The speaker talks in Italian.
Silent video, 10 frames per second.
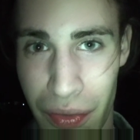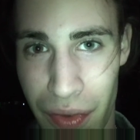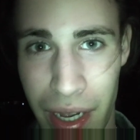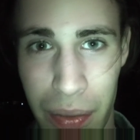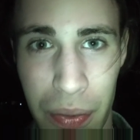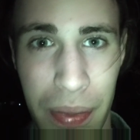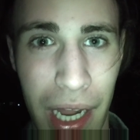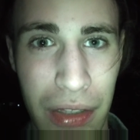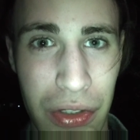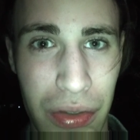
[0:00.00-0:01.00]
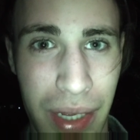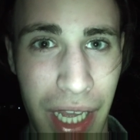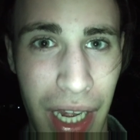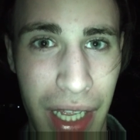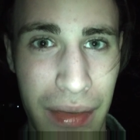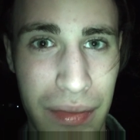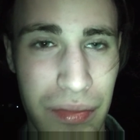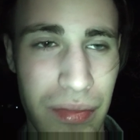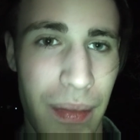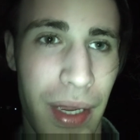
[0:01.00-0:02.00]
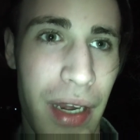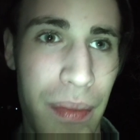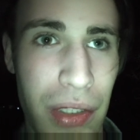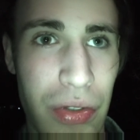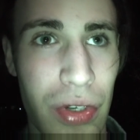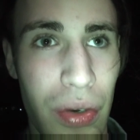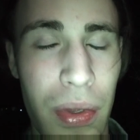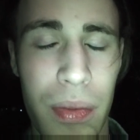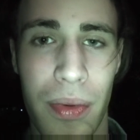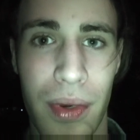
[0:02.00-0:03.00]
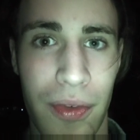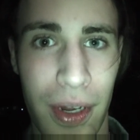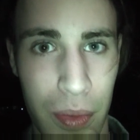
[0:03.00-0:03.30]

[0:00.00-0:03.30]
fare più pranzo magari beh magari pranzo no, però può non fare